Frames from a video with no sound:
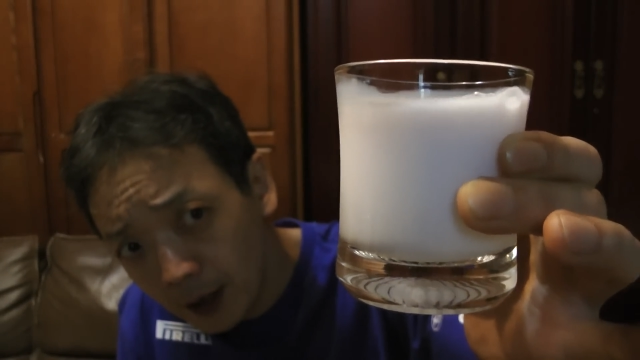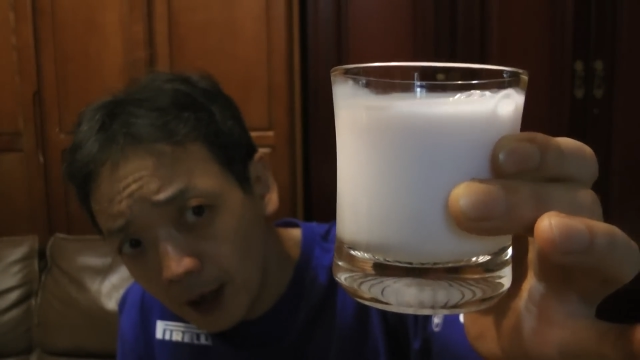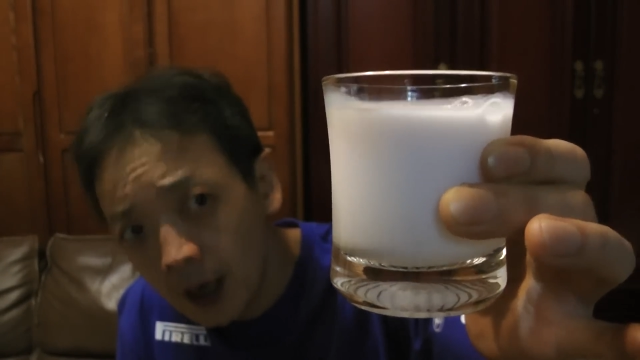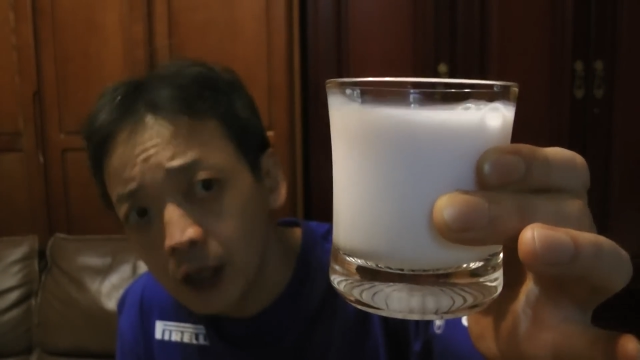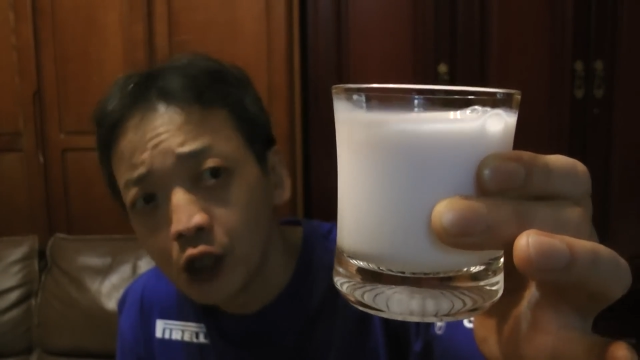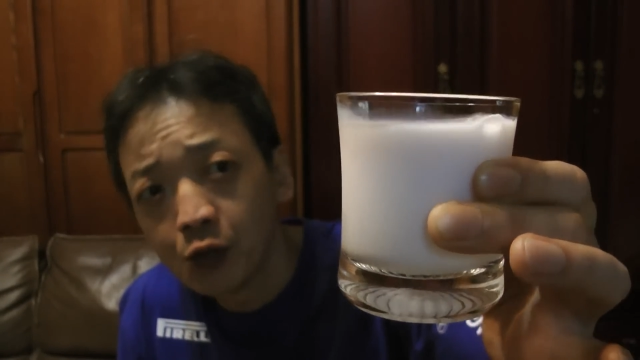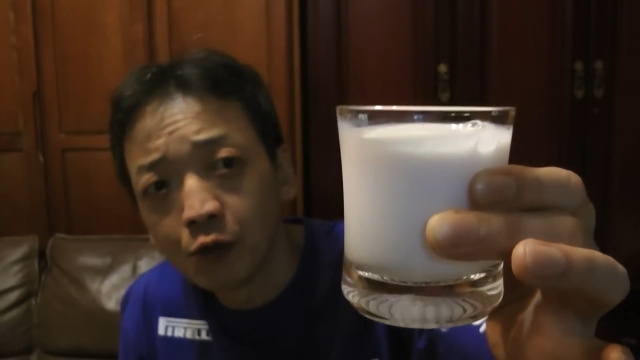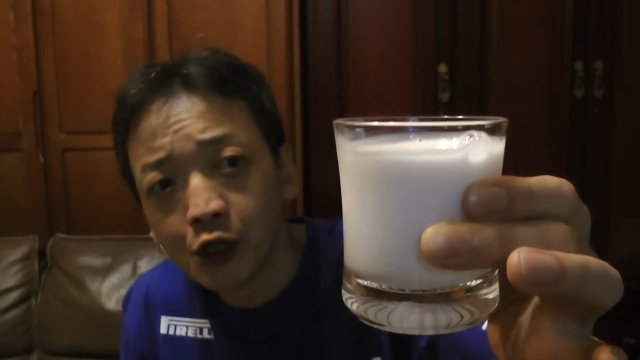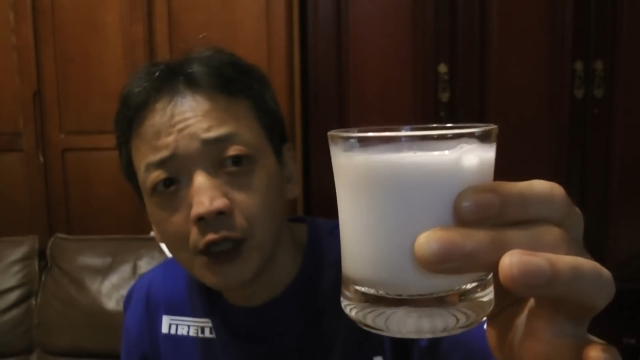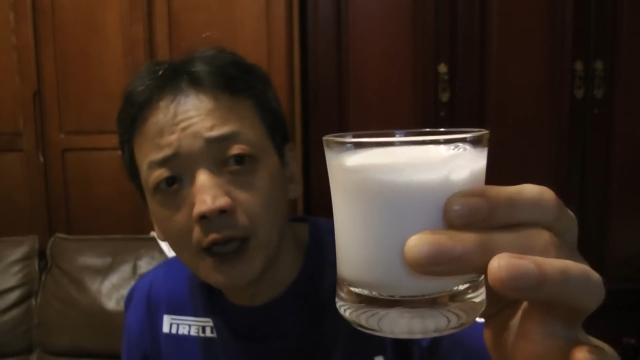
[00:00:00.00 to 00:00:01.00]
な感じ
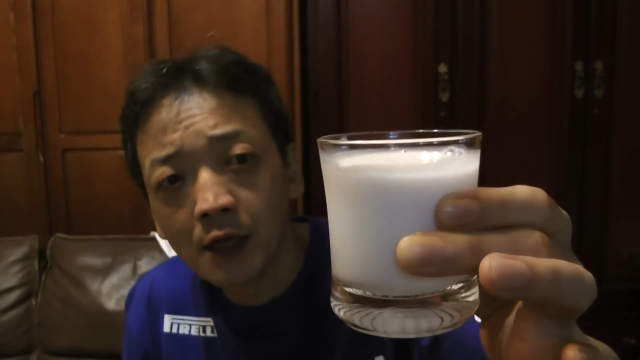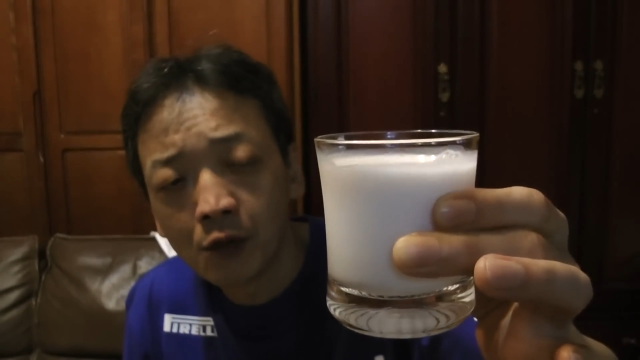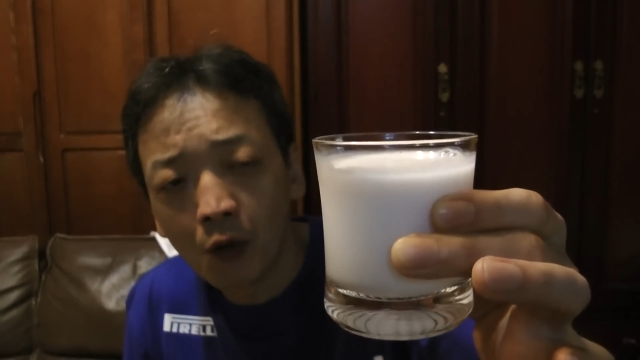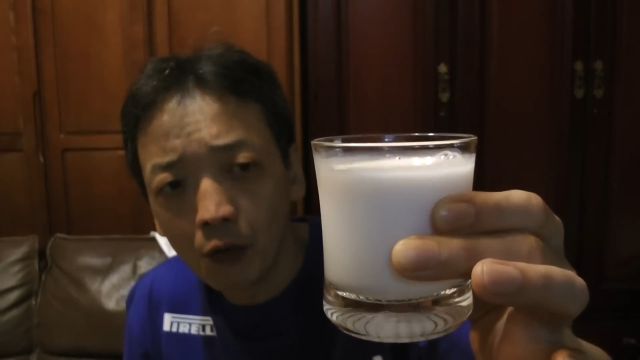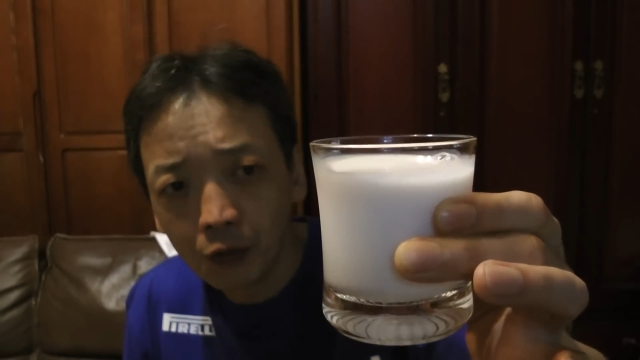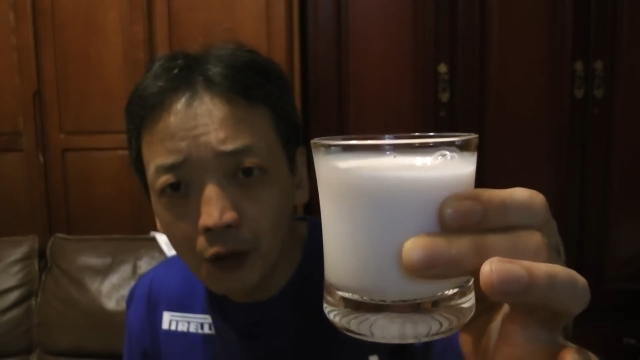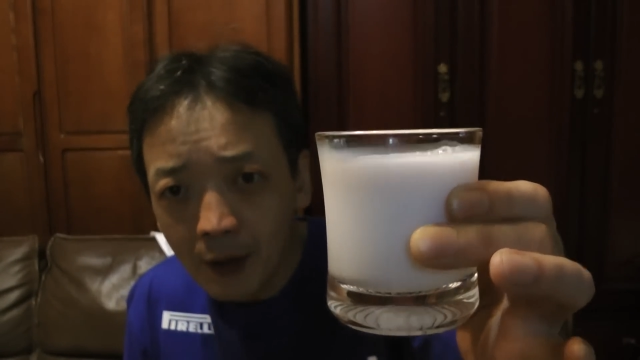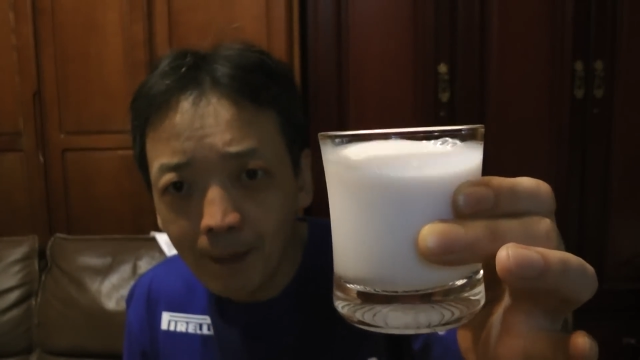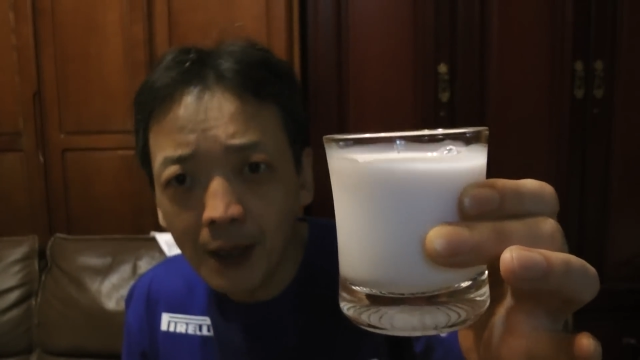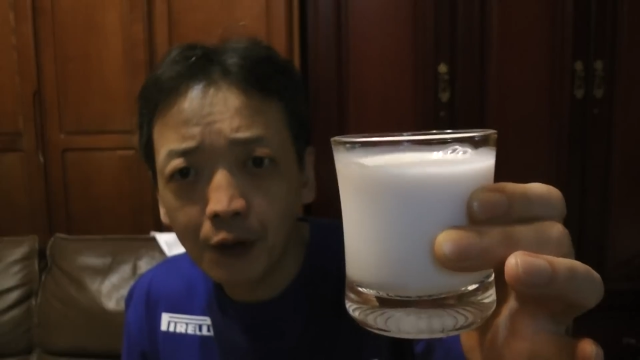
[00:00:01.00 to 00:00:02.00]
もしないですほんの
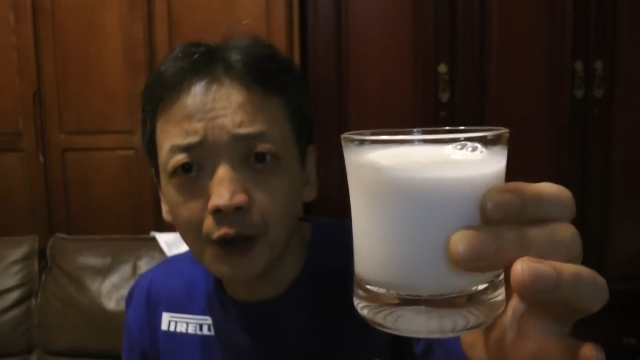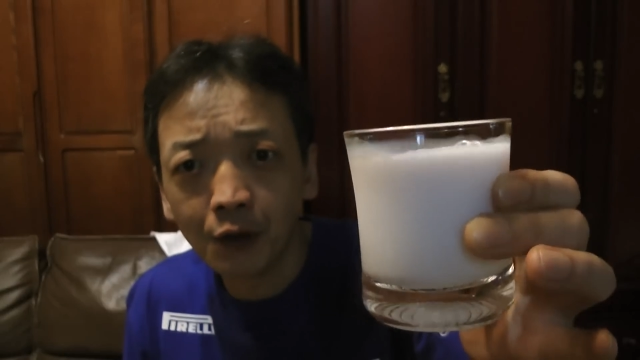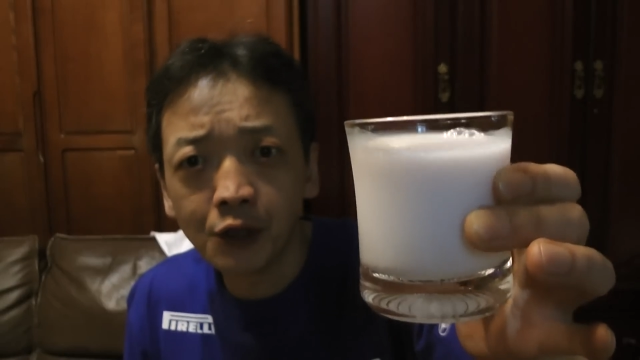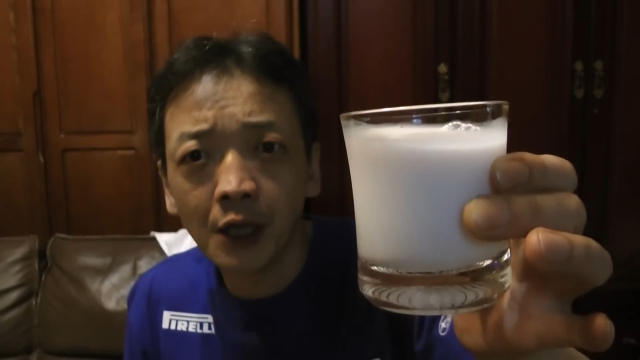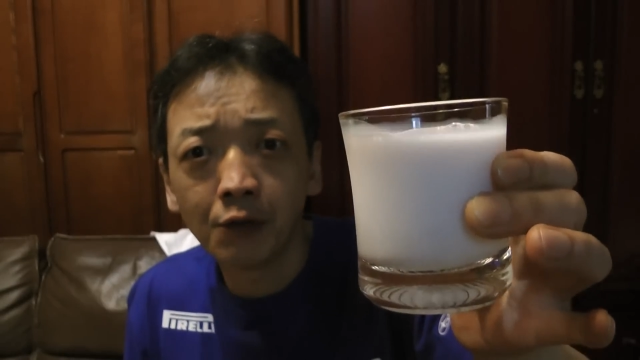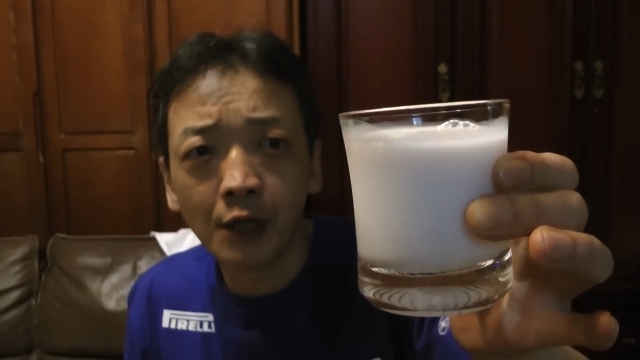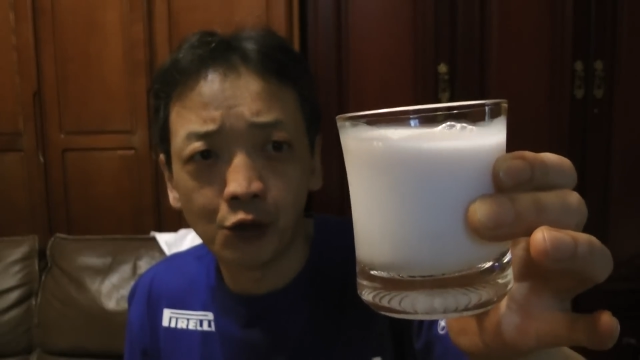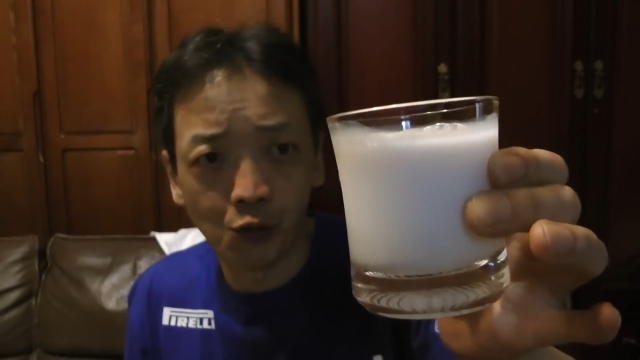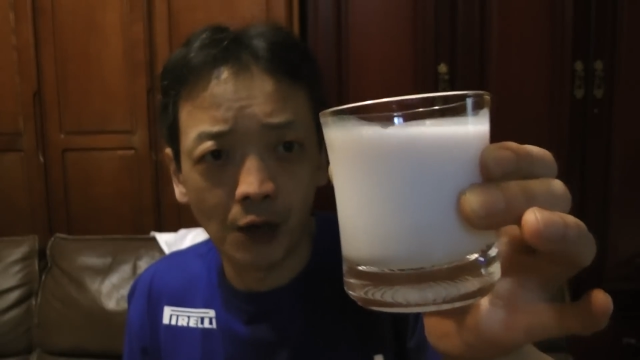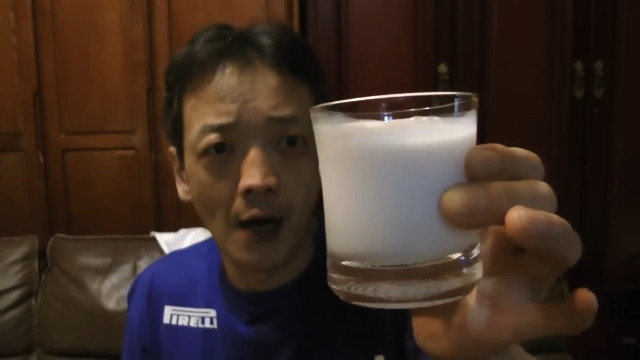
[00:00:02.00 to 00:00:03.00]
りピンク色しているで
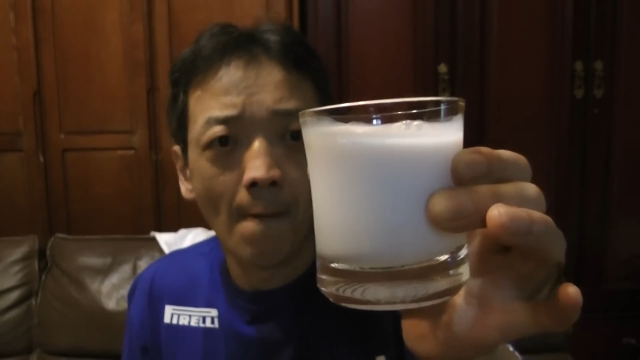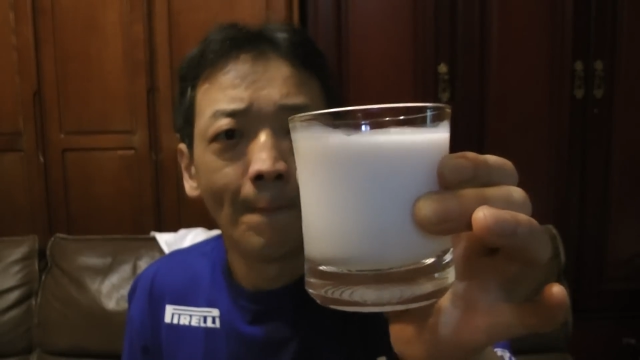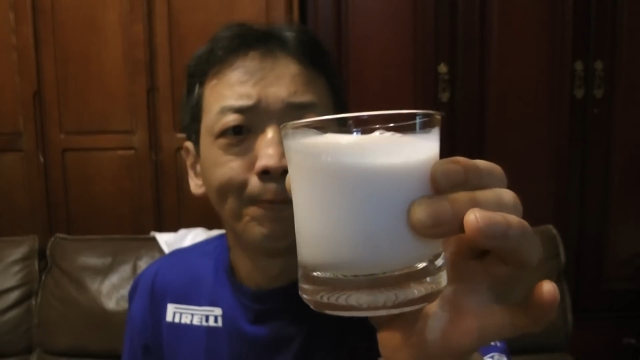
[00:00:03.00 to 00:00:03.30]
しょうか